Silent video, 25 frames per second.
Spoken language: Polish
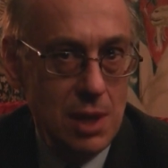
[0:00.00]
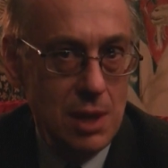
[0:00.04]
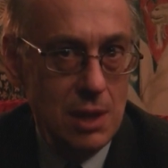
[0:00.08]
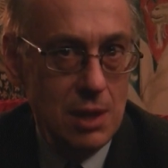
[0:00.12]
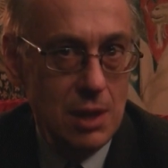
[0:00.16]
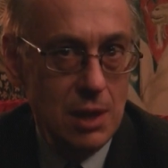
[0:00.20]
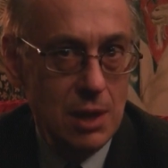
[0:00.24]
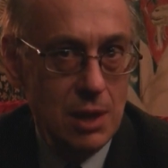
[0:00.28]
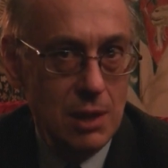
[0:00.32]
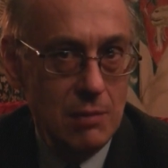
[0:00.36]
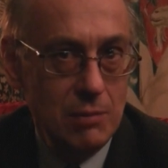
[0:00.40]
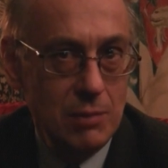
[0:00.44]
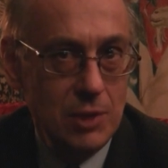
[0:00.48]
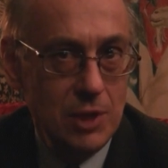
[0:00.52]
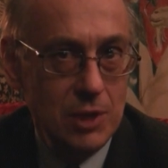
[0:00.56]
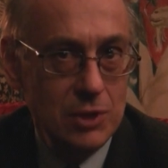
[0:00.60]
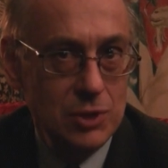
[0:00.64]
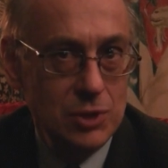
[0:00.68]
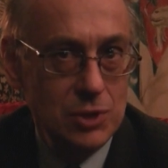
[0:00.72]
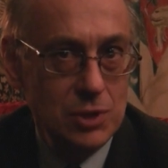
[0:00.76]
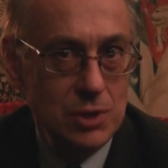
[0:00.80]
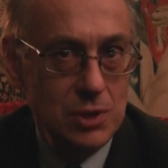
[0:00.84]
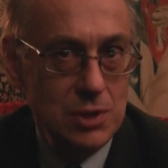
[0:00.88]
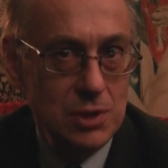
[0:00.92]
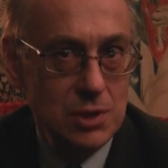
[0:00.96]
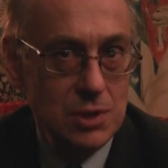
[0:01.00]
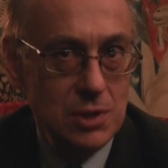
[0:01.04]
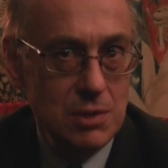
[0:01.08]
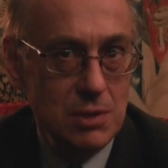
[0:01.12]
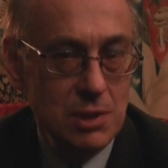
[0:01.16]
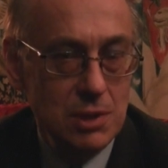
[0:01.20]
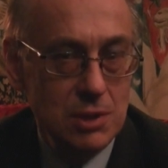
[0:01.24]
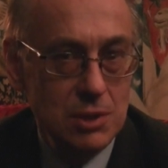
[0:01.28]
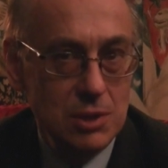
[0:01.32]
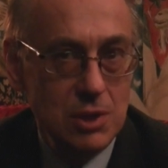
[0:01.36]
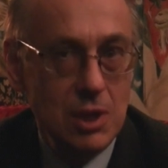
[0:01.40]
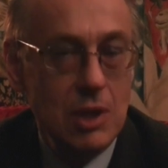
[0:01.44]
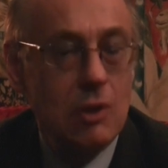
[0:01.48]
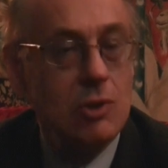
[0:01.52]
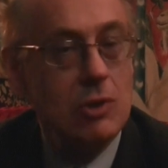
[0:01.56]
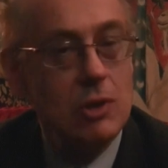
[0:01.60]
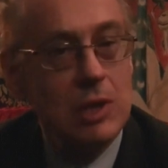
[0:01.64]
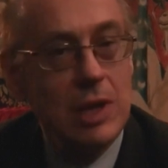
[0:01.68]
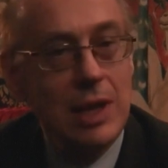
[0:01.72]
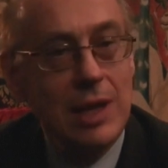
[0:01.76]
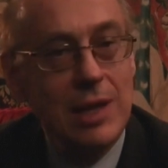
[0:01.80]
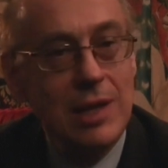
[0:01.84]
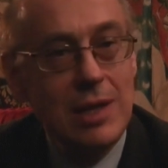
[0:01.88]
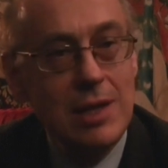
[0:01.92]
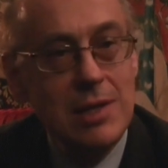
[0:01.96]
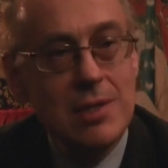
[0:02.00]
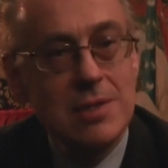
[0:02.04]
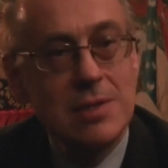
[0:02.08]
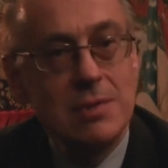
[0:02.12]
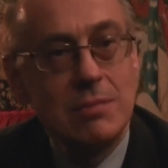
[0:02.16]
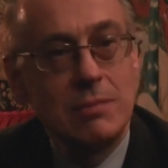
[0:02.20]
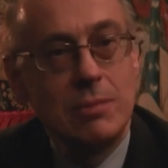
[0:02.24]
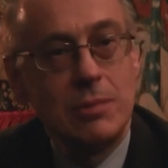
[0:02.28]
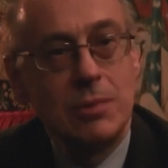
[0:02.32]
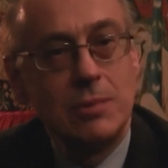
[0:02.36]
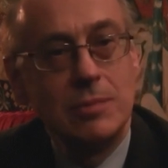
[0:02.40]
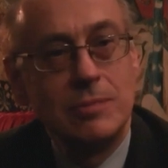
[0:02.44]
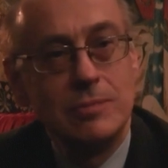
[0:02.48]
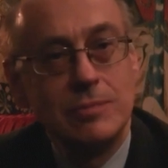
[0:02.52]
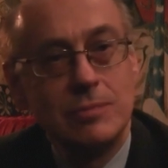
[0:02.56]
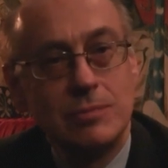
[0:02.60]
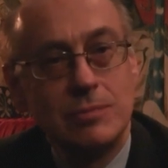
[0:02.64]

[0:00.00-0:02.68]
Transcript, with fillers: Lechem Kaczyńskim, jakiegoś tego tragizmu.